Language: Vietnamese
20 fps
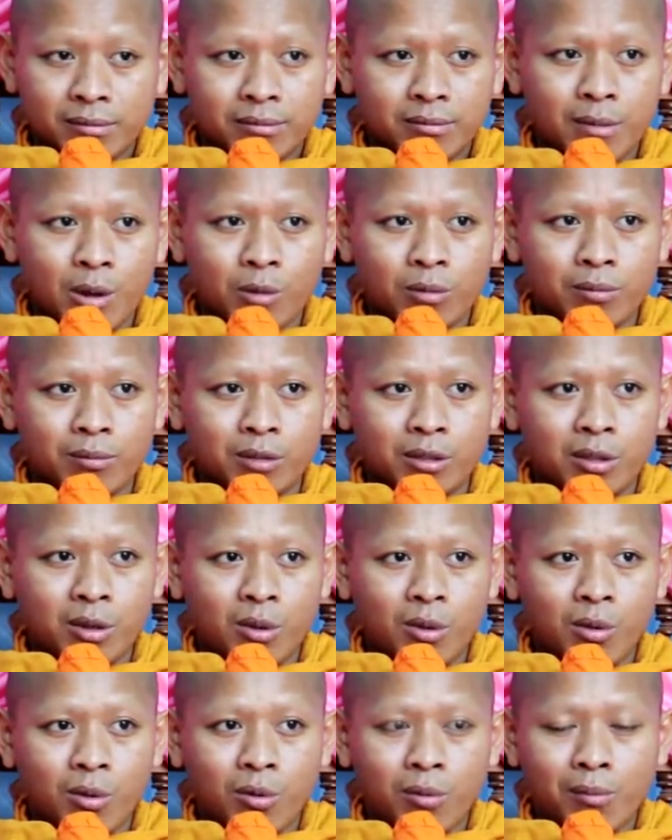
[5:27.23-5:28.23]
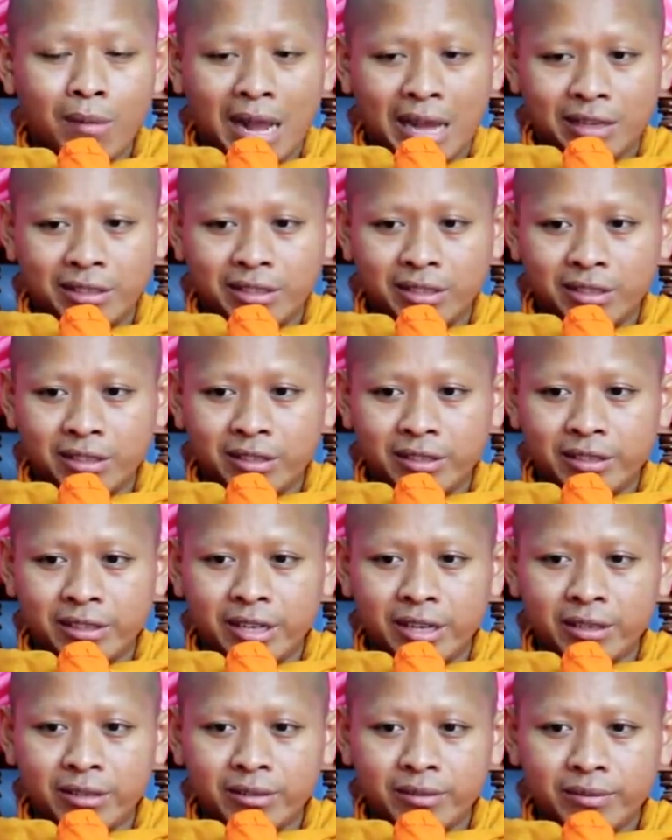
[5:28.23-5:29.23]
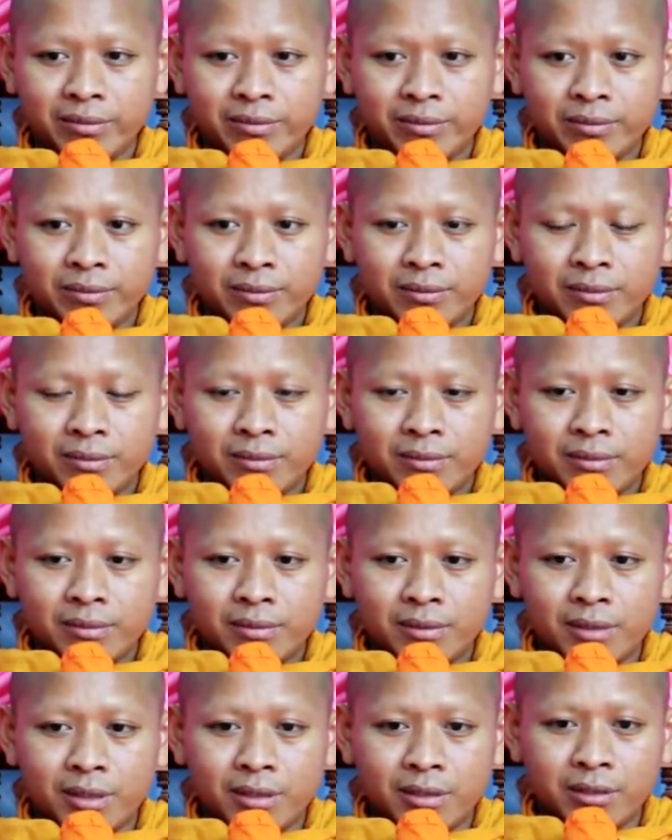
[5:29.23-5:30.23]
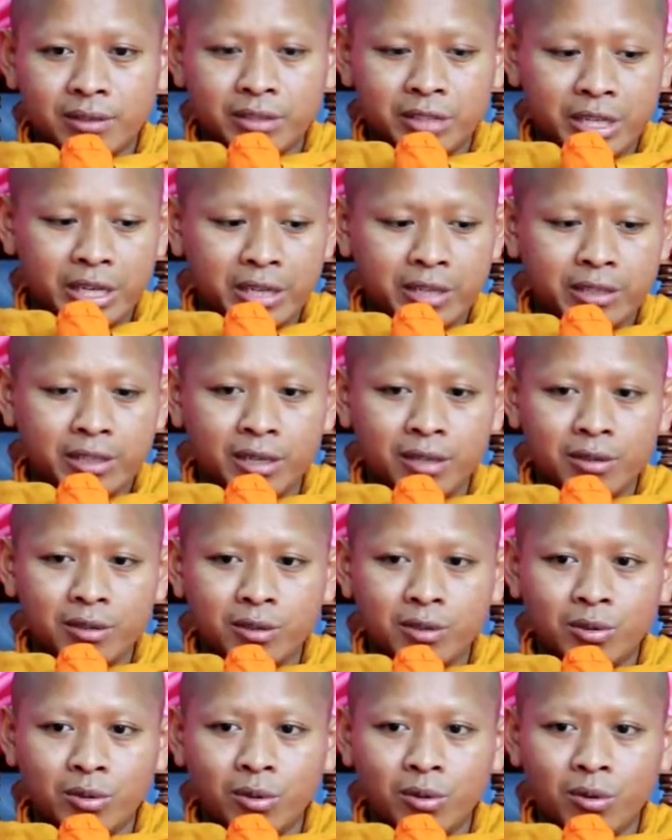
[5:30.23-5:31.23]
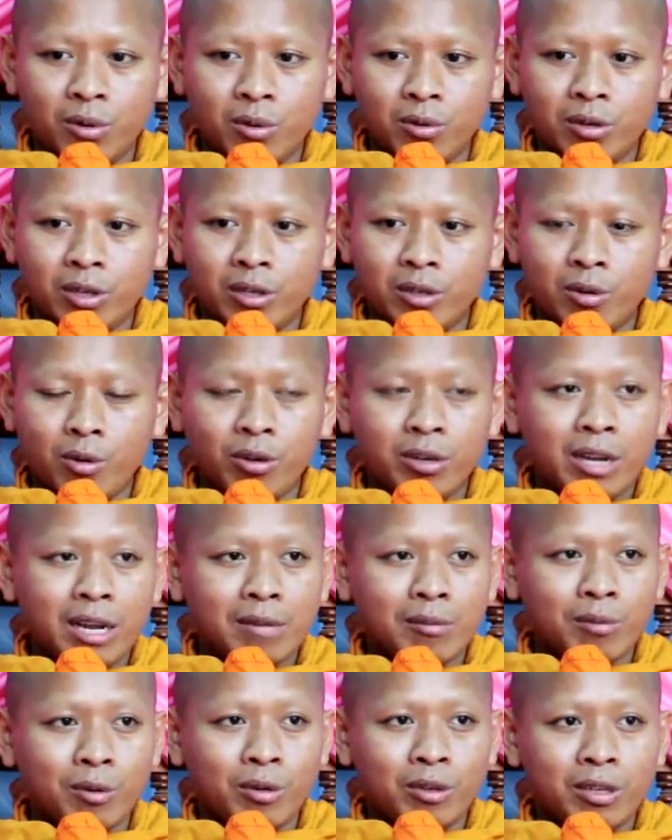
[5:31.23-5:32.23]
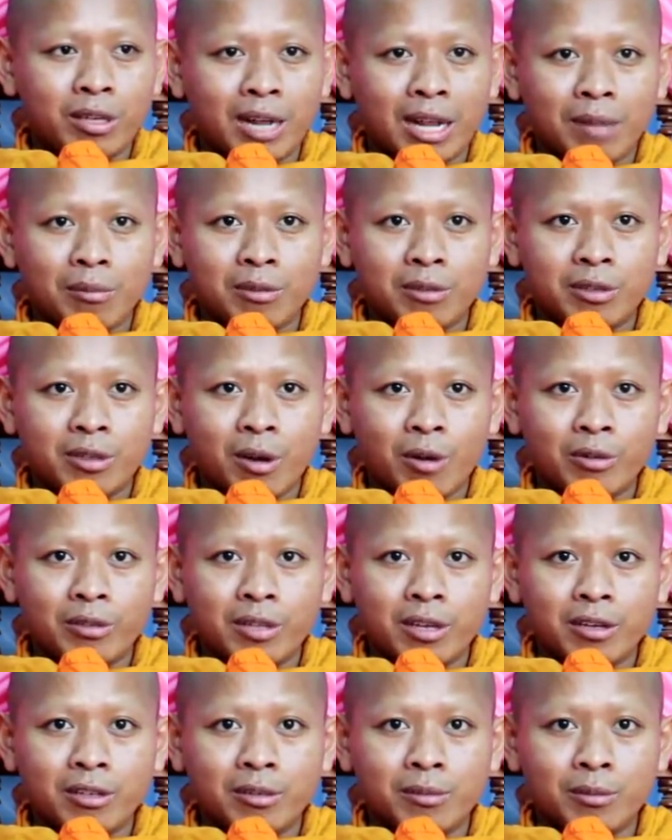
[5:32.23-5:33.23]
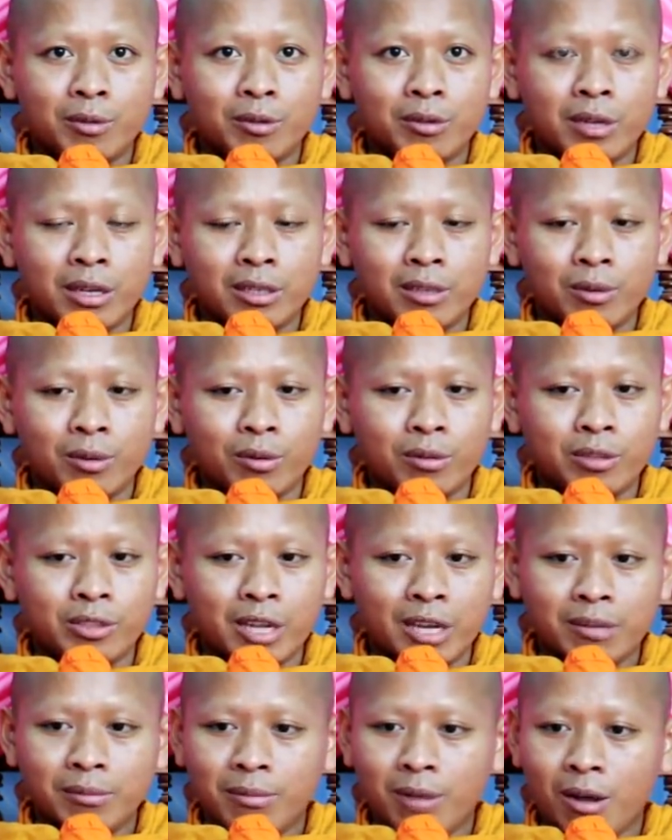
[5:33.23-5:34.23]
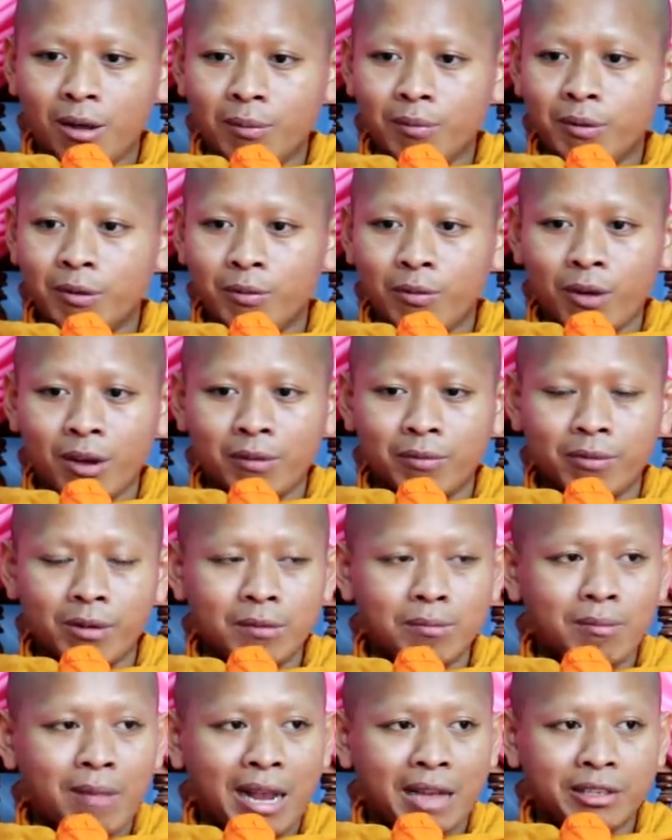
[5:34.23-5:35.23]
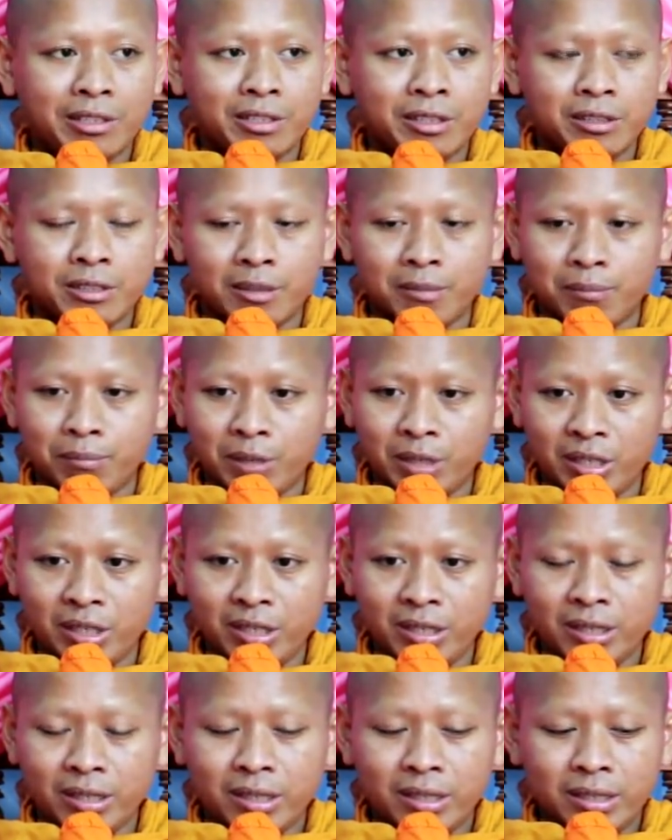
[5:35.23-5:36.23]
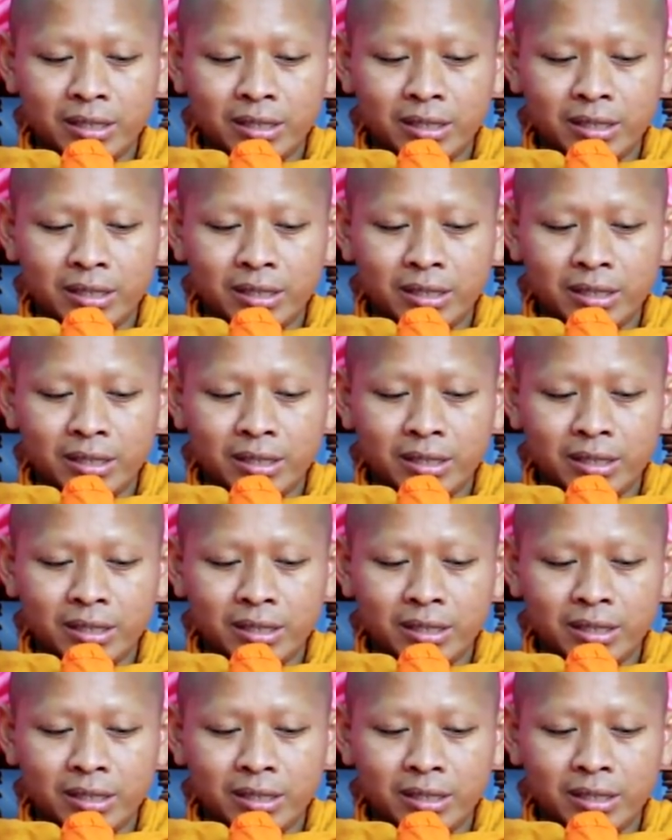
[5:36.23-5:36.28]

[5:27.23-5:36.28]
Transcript: bọc mà tô bạ trường trắng chia trứng từ xua lục để côn ngày muốn cả nam một sào tật từ môi đậy côn tranh máu bị vật vẫn bạ trường từng pi